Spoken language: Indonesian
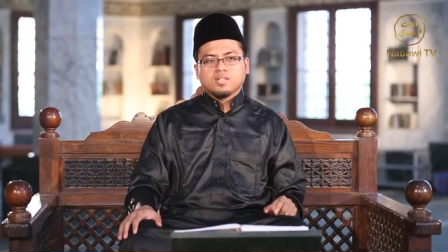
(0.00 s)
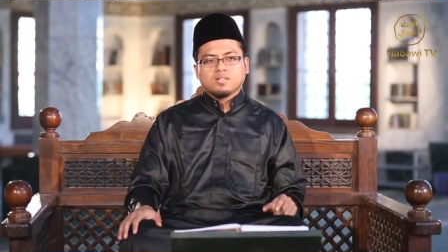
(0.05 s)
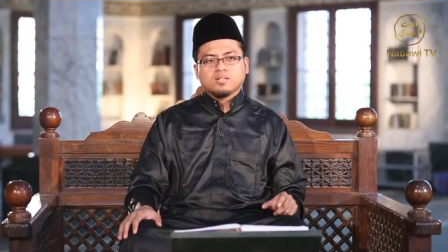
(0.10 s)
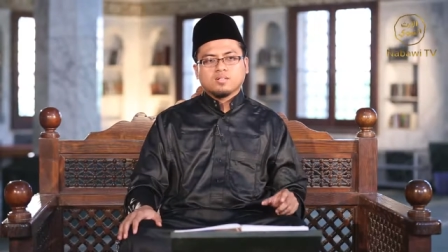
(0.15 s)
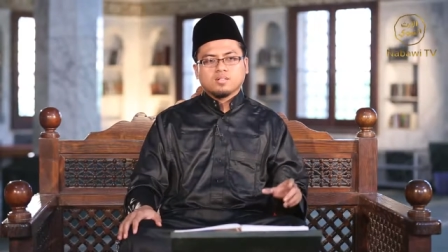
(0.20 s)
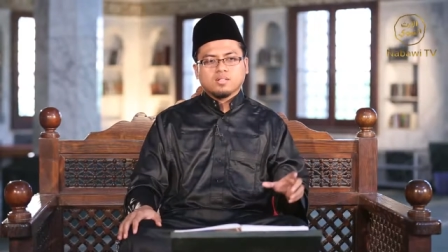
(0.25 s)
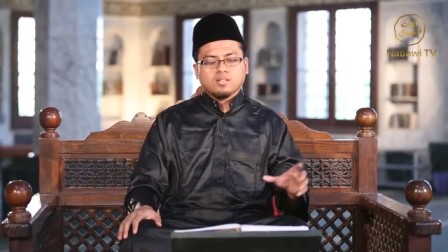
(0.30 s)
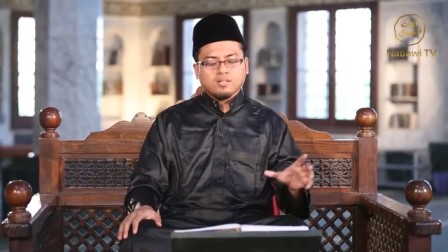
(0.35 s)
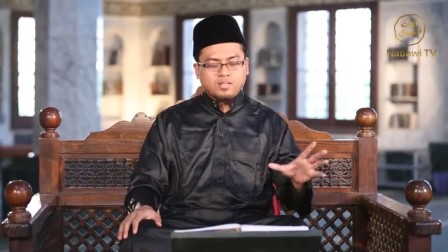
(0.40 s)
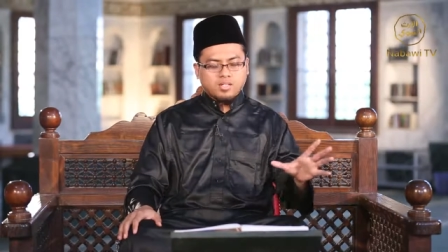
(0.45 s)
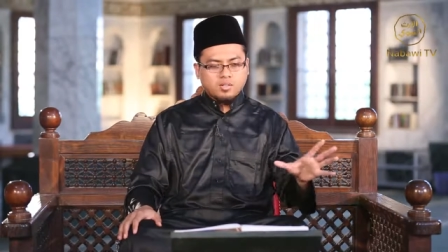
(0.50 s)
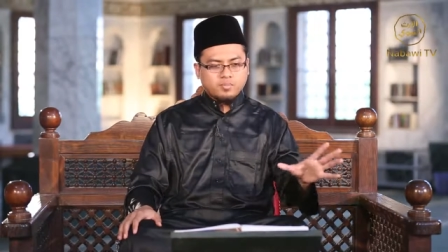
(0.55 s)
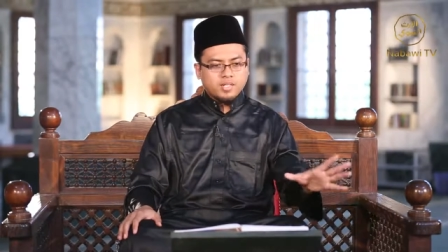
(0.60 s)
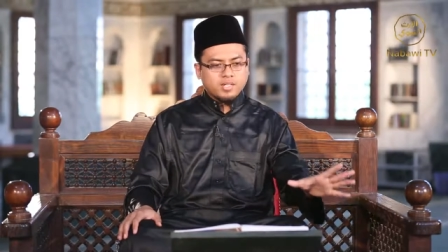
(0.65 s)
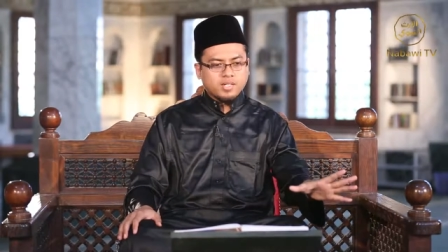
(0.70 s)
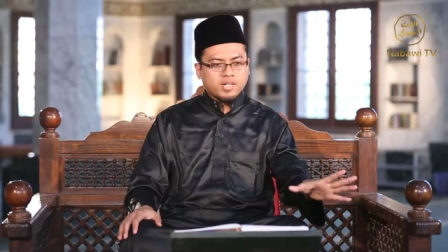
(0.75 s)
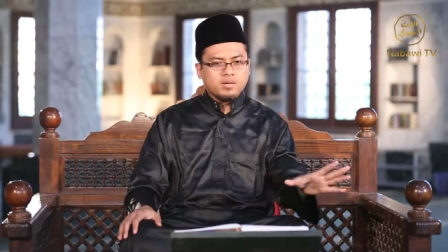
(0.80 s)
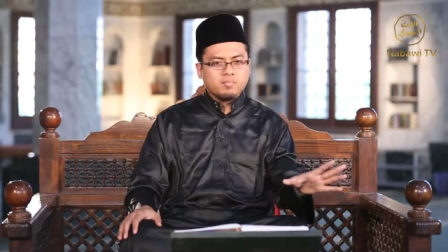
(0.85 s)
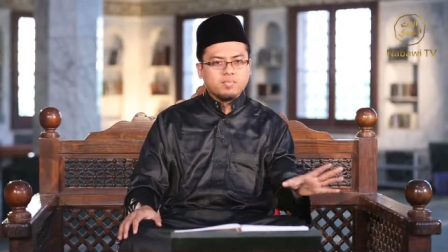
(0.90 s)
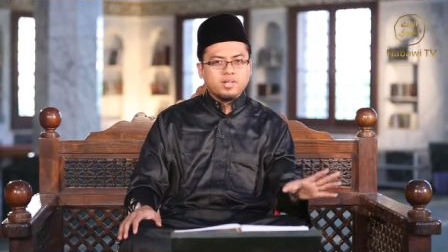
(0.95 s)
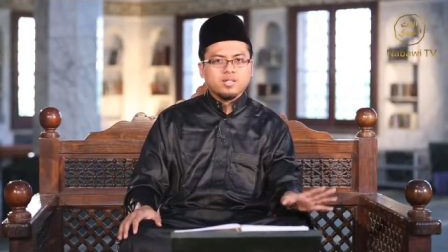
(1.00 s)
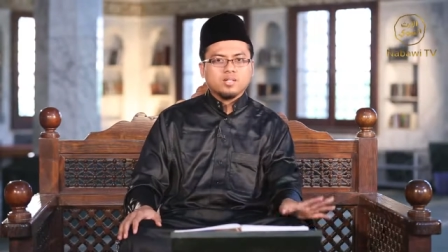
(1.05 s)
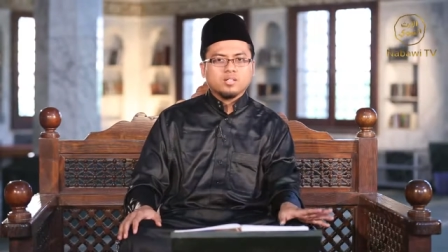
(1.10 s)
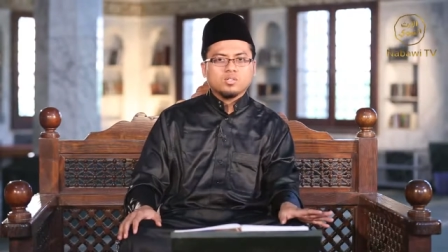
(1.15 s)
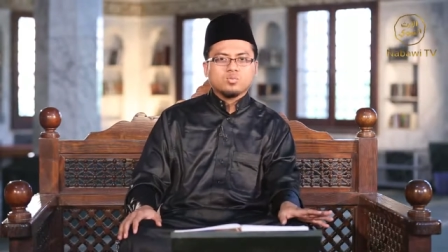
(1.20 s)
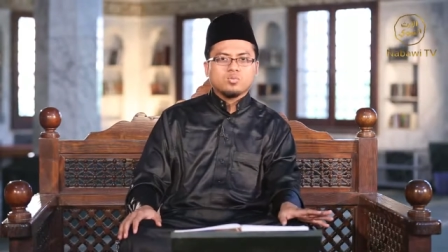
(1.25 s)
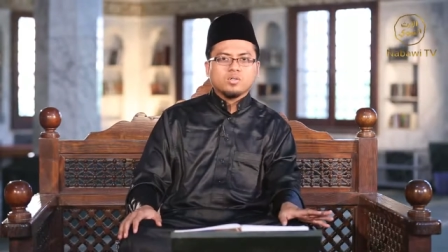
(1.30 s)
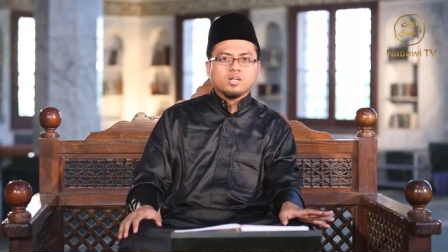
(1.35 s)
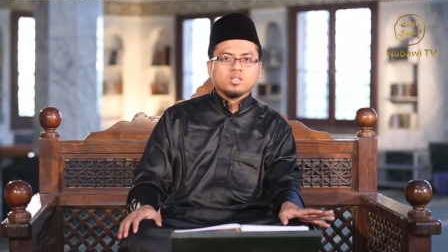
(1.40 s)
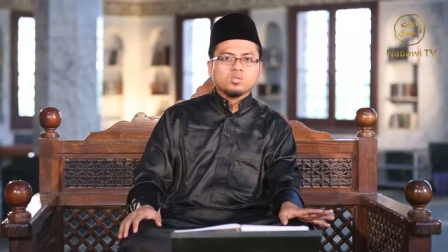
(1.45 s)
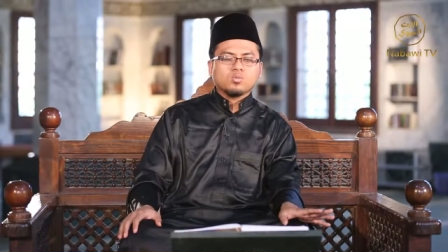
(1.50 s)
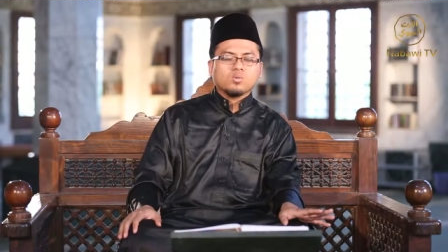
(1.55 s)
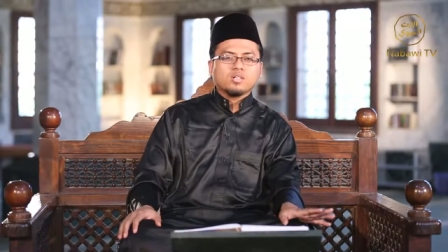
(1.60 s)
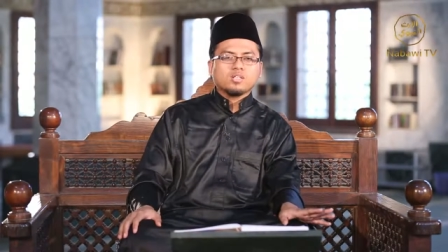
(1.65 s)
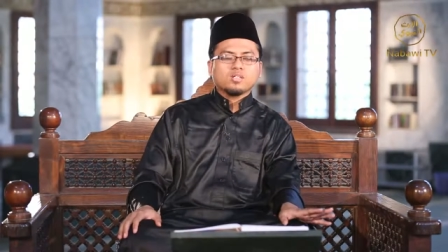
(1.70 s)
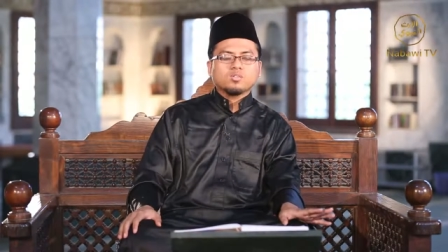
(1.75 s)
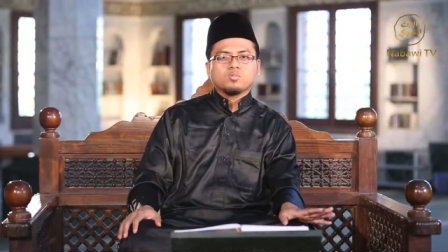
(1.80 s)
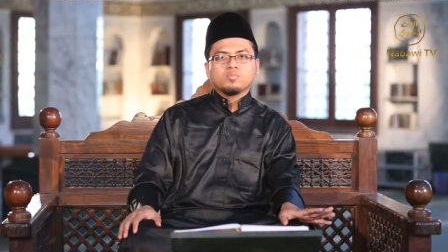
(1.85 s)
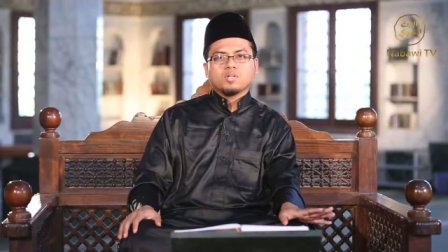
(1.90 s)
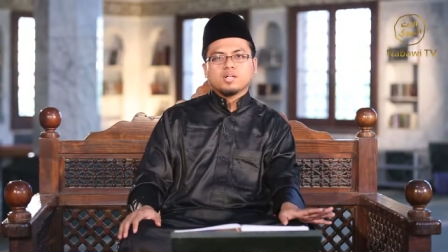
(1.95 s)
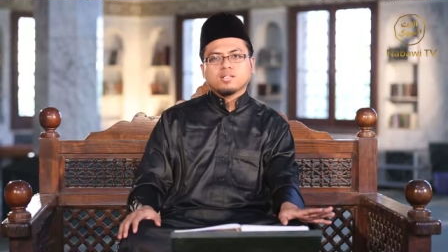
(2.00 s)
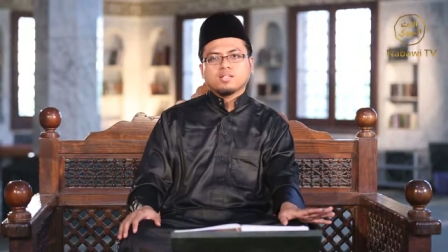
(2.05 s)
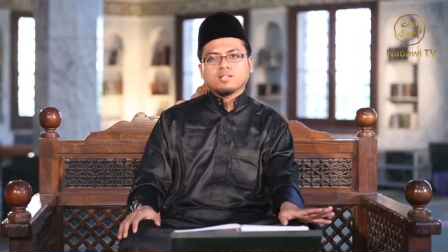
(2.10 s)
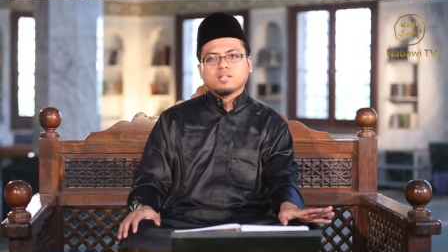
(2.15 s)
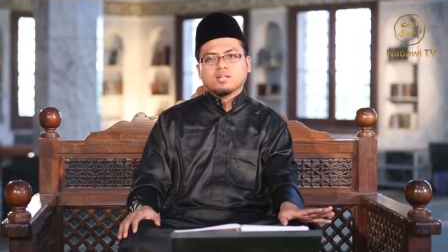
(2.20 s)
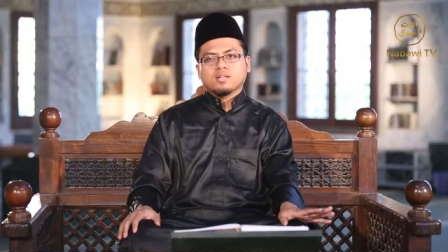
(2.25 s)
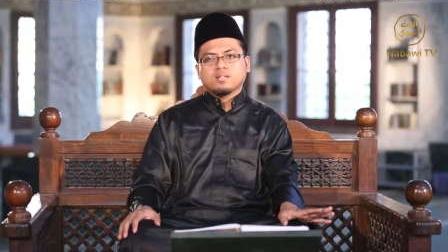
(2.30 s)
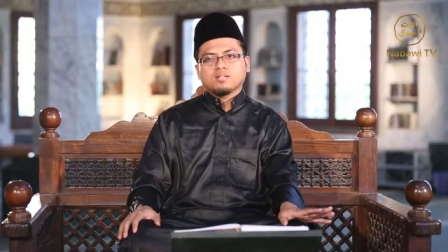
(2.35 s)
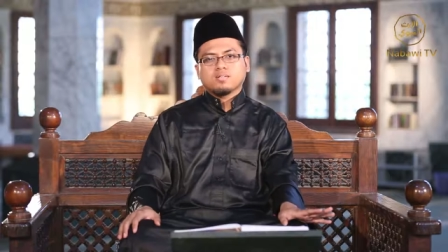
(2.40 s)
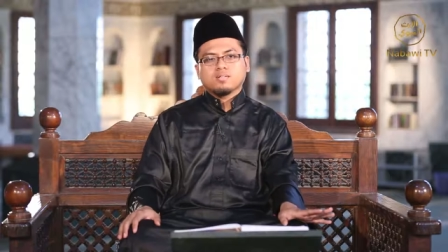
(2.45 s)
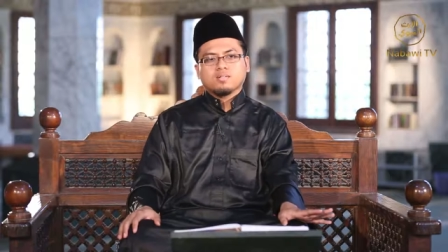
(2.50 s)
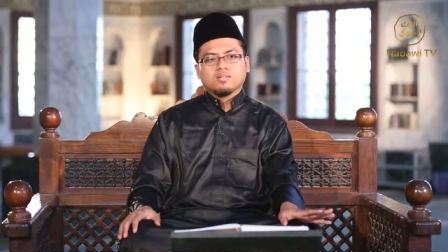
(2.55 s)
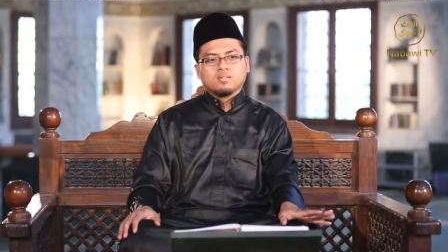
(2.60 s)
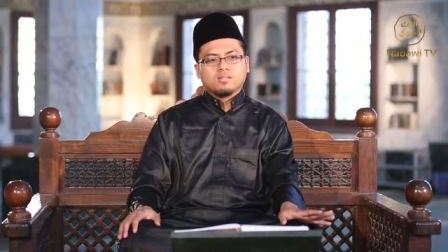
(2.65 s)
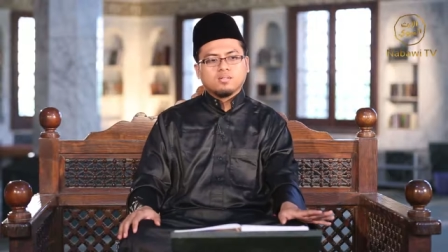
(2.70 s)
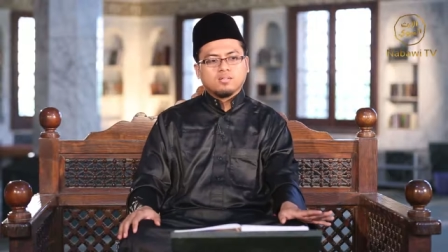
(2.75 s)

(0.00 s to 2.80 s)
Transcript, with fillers: Dan kepada hamba yang kedua, Tuhan itu mengatakan,